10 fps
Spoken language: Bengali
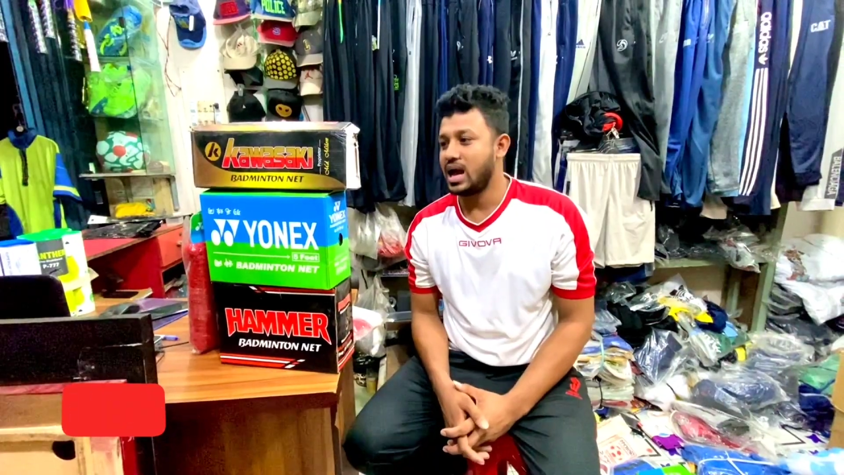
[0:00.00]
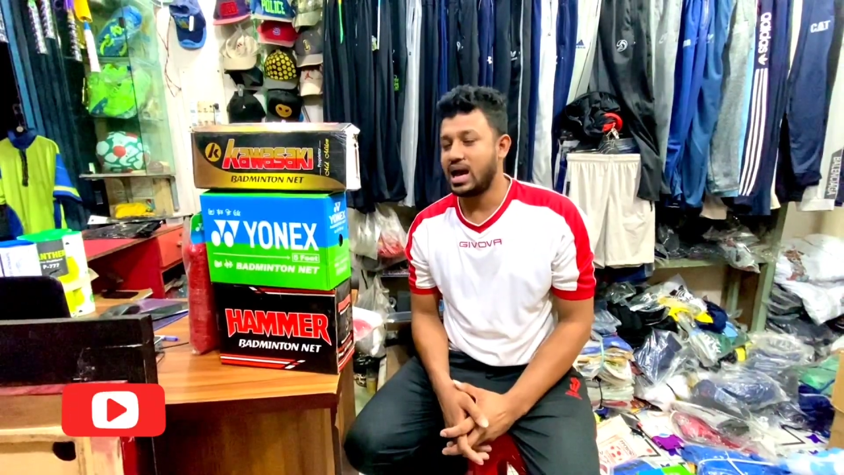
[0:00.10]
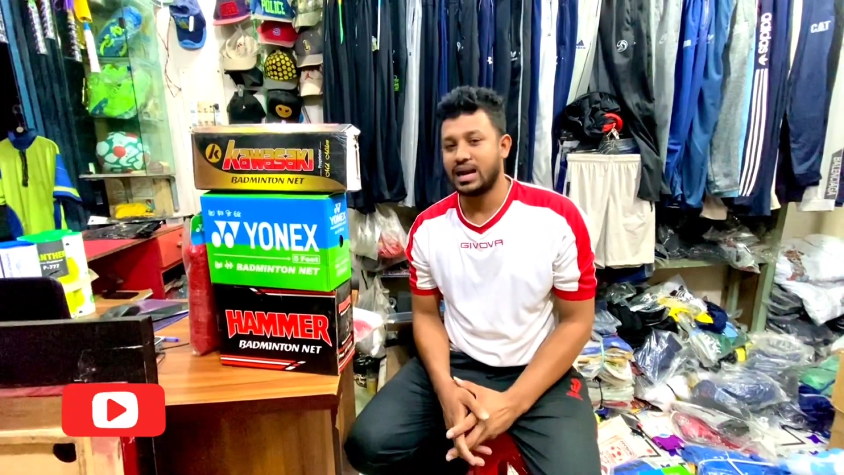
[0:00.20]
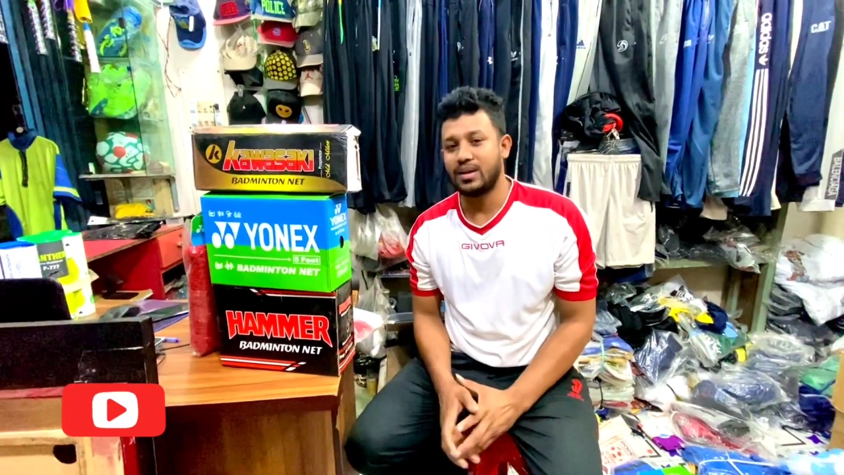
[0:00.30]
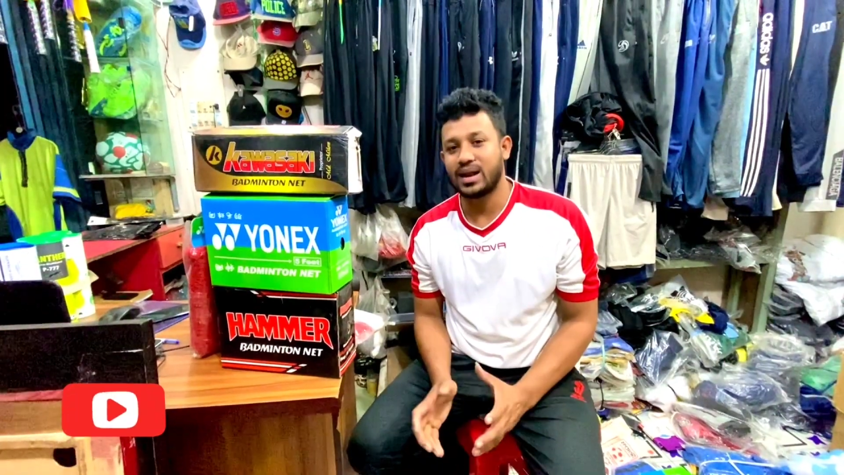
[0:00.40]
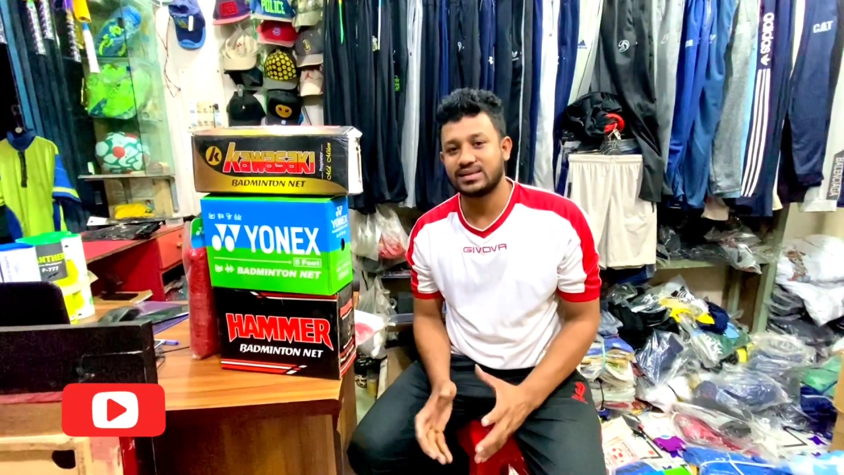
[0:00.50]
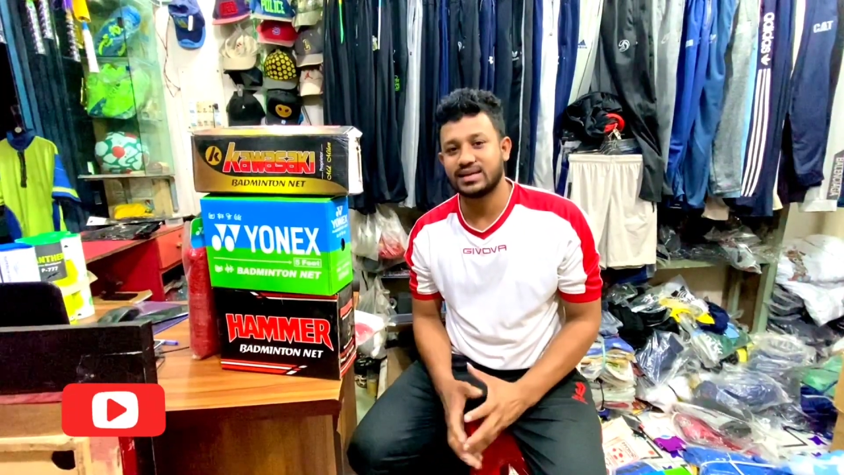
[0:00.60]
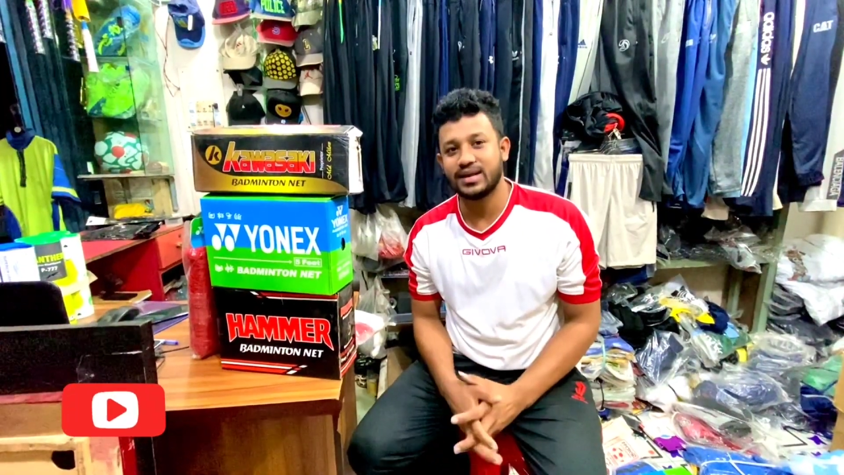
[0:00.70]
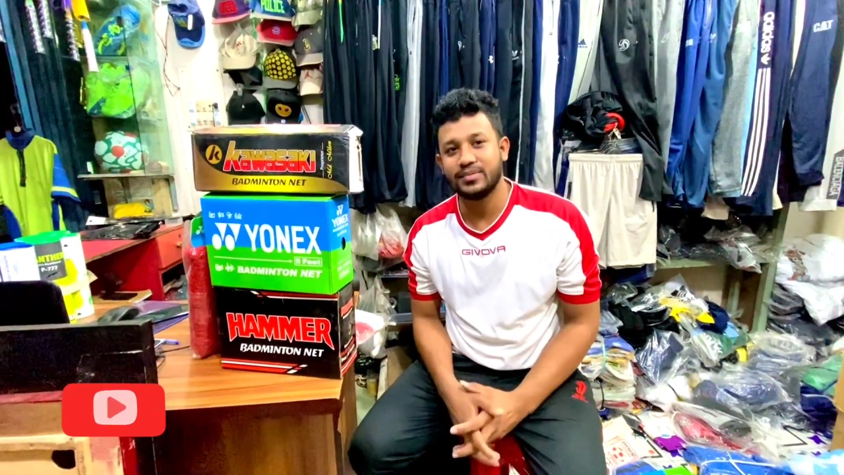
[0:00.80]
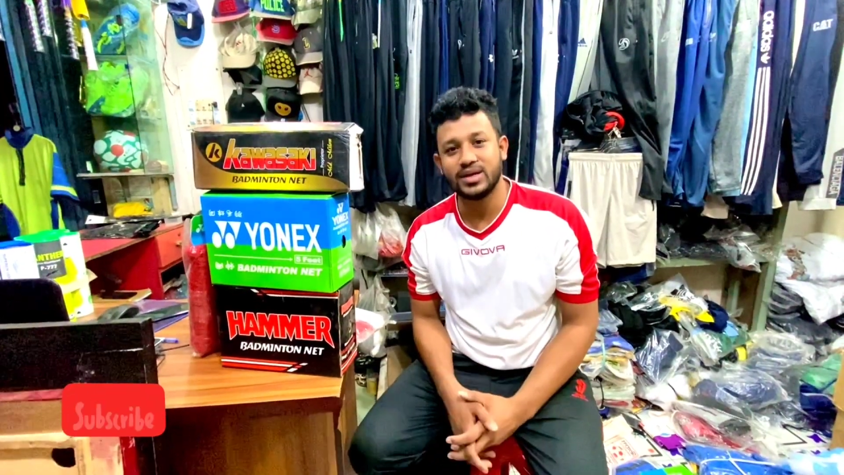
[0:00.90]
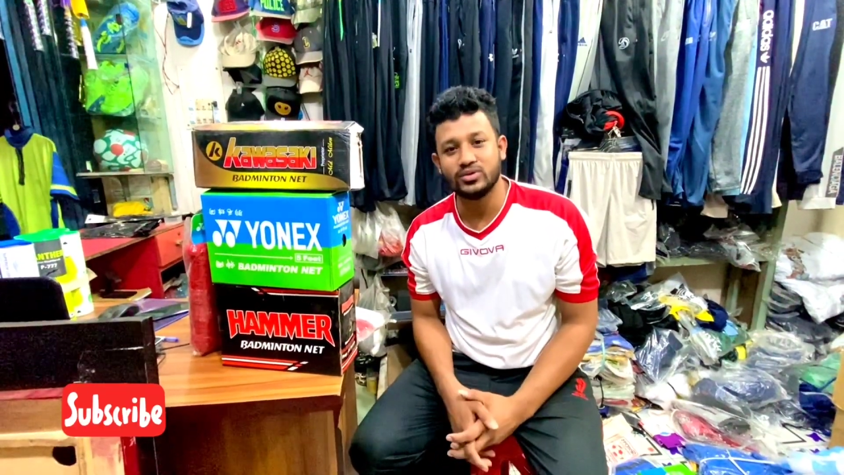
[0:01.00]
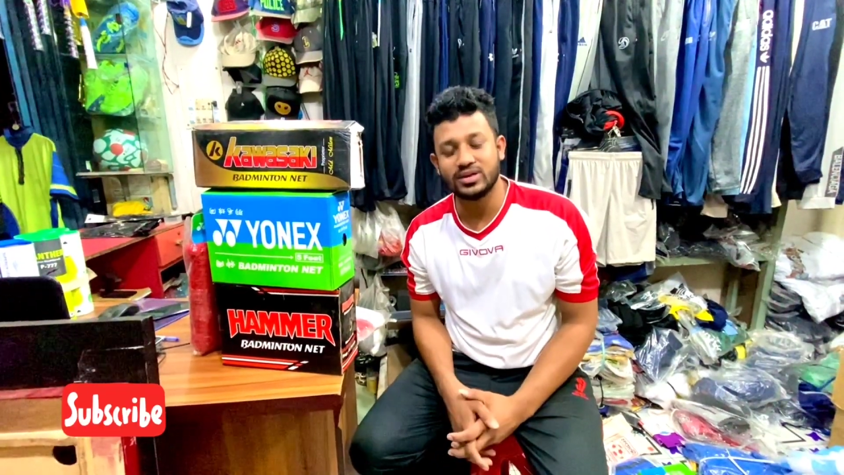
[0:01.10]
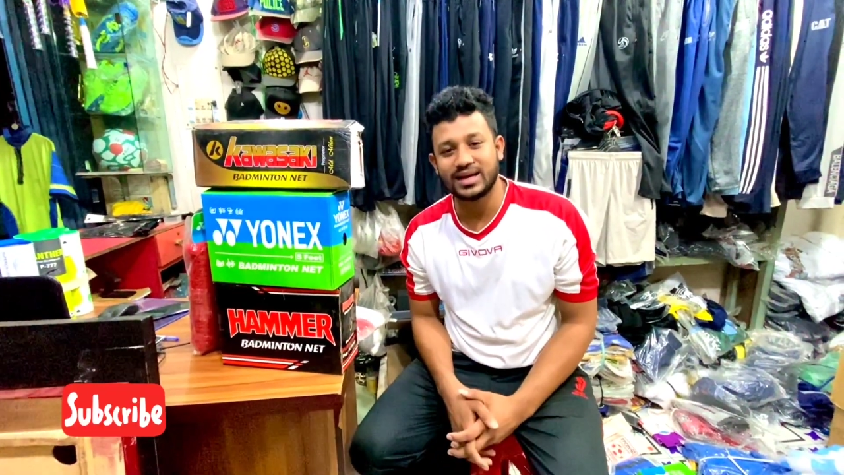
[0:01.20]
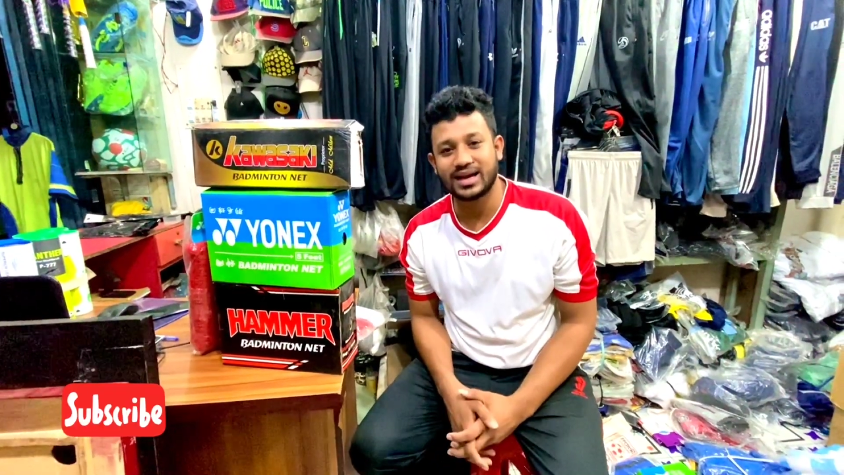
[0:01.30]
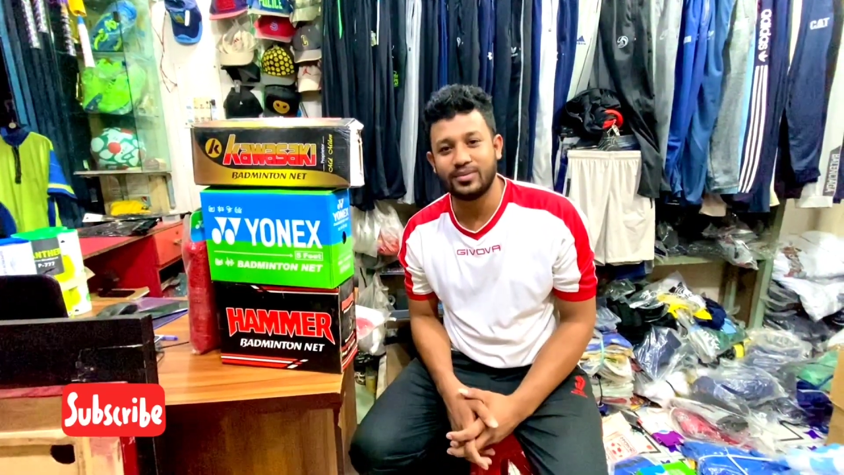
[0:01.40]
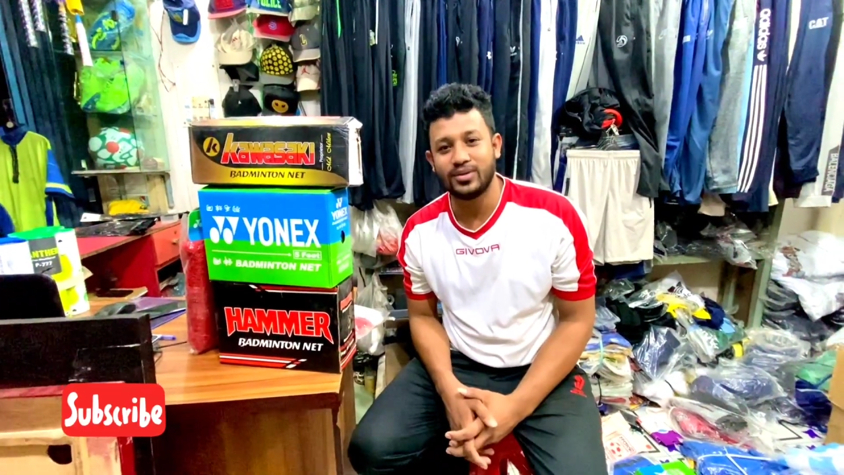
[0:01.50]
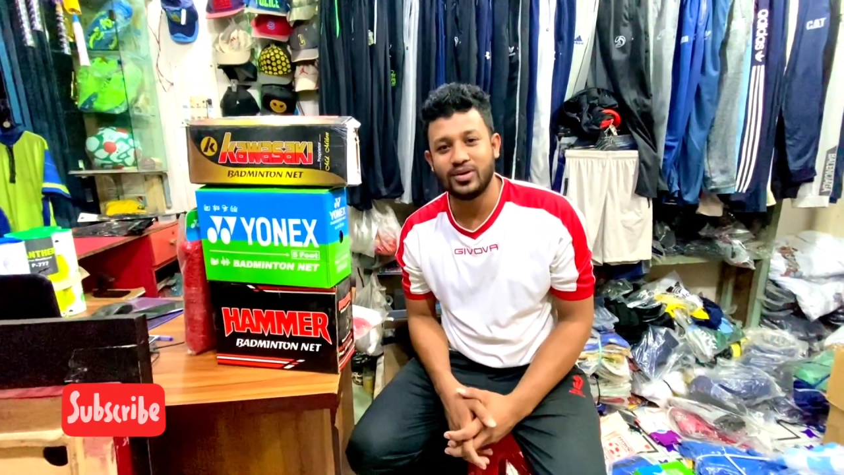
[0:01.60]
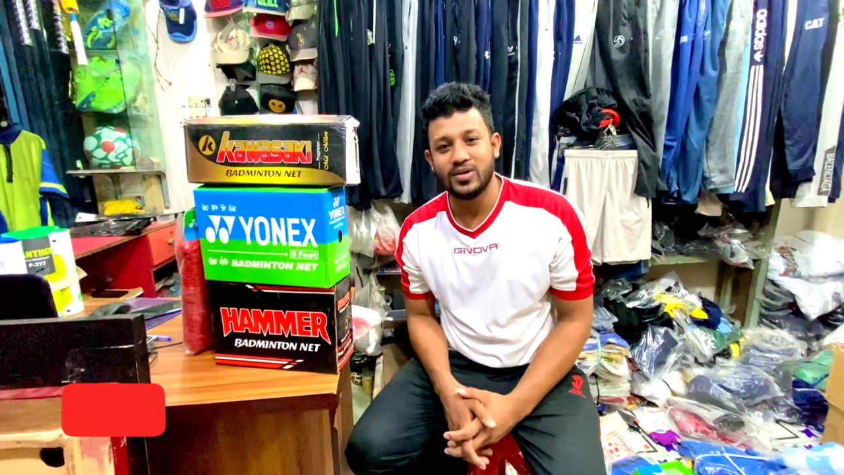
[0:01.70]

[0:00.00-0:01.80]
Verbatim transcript: আর আমরা আজকের এই ভিডিওতে দেখাবো